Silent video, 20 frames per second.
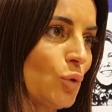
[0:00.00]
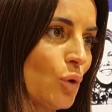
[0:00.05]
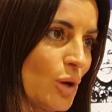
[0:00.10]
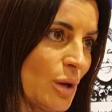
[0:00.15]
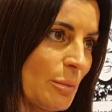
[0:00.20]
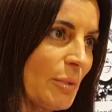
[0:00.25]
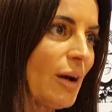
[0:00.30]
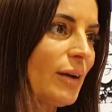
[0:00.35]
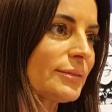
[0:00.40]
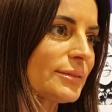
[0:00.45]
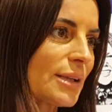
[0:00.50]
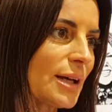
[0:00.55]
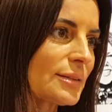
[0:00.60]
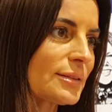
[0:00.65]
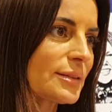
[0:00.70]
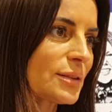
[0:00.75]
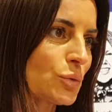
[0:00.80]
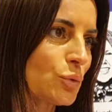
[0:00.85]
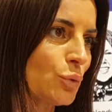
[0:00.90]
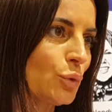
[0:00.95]
dönemi
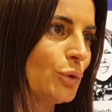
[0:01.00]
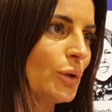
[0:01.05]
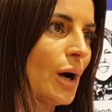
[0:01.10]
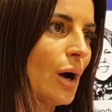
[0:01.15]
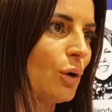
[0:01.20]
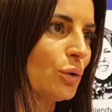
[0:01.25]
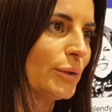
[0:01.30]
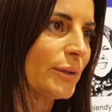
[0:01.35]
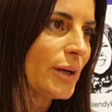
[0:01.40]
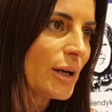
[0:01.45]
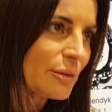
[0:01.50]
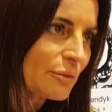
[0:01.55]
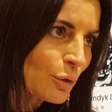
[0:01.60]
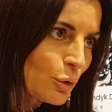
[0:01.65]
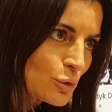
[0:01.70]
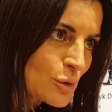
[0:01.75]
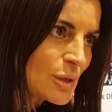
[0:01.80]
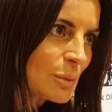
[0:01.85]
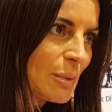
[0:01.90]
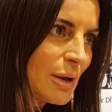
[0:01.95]
atlattık dünya olarak
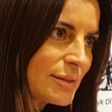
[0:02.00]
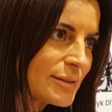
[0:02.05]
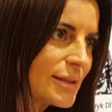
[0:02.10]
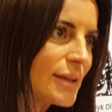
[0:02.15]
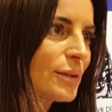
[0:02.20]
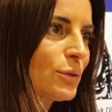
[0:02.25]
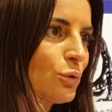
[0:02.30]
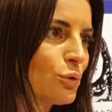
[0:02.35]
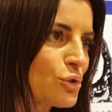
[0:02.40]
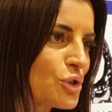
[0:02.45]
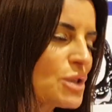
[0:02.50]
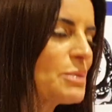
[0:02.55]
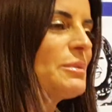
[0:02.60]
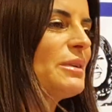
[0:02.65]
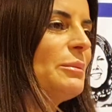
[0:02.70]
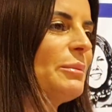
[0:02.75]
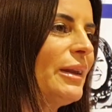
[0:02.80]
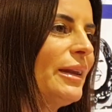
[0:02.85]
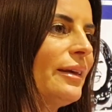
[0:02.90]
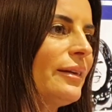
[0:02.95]
ve o zaman teknolojiyi
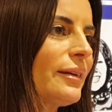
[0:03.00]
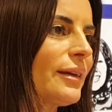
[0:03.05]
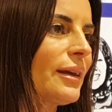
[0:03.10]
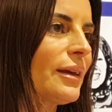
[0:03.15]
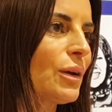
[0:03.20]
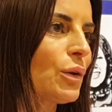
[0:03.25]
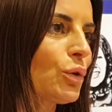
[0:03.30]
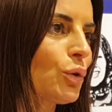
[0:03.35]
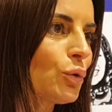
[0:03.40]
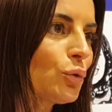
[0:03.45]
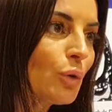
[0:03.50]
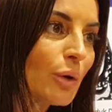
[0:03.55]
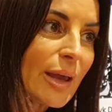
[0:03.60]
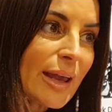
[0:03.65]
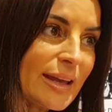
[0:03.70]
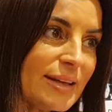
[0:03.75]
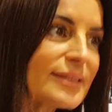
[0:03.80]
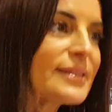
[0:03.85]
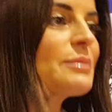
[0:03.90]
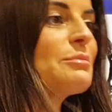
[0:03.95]
bilmeleri gerekiyordu.
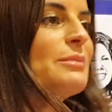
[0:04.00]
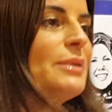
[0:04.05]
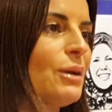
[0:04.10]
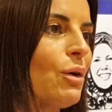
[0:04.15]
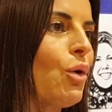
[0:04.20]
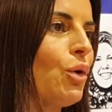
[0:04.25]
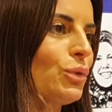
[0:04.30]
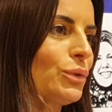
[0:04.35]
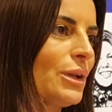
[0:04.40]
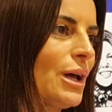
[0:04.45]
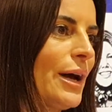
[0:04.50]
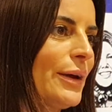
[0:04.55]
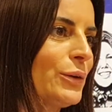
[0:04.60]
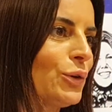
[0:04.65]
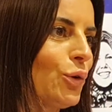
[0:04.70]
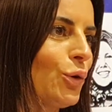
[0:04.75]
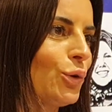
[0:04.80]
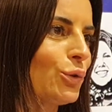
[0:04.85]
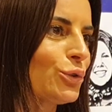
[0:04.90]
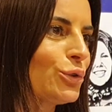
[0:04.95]
Eğitim bile
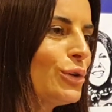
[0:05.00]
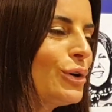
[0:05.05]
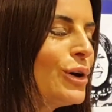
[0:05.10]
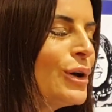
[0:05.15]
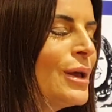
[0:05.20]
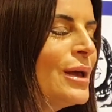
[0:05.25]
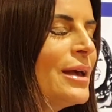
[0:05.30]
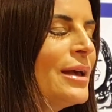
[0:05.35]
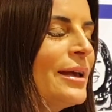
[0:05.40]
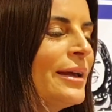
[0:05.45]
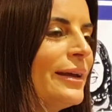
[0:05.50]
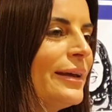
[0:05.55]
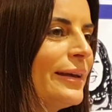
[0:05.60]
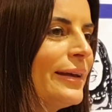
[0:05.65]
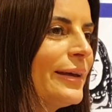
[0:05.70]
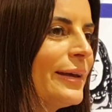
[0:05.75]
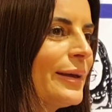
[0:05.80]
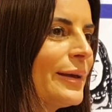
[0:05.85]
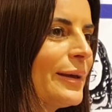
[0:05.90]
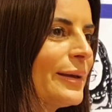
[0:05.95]
online oldu.
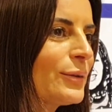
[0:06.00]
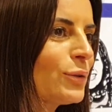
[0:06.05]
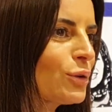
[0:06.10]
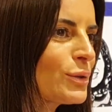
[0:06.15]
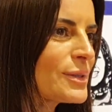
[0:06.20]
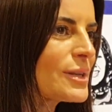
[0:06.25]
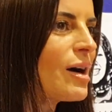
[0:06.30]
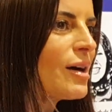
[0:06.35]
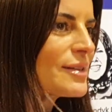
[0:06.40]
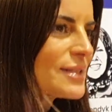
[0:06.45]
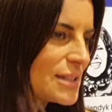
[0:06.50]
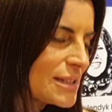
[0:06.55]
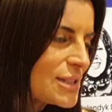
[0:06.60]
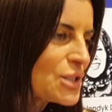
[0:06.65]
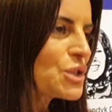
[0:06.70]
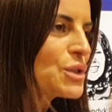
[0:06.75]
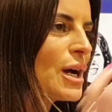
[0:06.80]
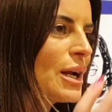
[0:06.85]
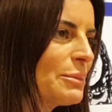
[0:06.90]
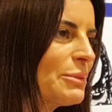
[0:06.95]
E, dolayısıyla artık
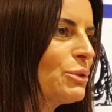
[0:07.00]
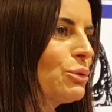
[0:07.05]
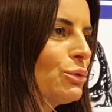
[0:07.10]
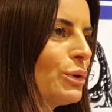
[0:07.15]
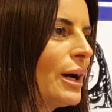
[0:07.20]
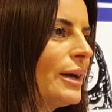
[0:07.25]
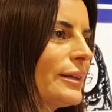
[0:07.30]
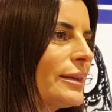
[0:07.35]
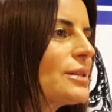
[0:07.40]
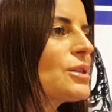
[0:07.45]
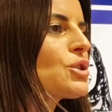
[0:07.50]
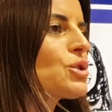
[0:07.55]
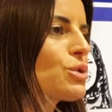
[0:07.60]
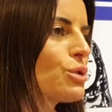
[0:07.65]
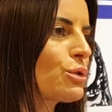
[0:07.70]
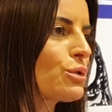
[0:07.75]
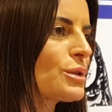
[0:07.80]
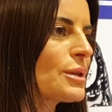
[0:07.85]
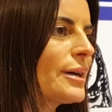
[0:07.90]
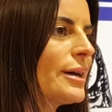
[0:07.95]
dijital bir dünyada
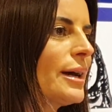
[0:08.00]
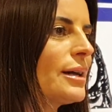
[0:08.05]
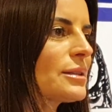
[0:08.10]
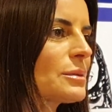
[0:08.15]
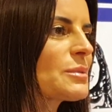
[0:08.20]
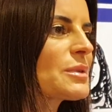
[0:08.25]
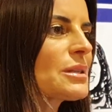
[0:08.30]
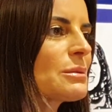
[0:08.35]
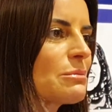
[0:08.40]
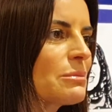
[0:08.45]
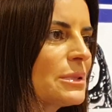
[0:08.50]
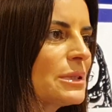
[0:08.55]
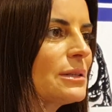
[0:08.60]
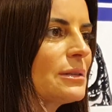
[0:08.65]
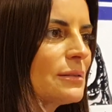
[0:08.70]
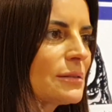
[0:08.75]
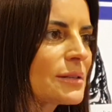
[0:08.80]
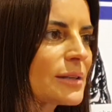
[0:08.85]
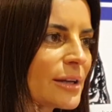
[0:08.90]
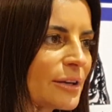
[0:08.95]
yaşıyoruz. Hayatımızın
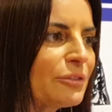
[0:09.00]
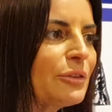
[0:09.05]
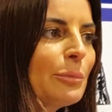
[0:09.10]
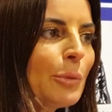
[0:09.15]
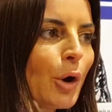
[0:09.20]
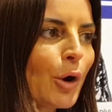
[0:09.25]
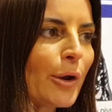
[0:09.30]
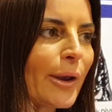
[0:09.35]
bir tarafı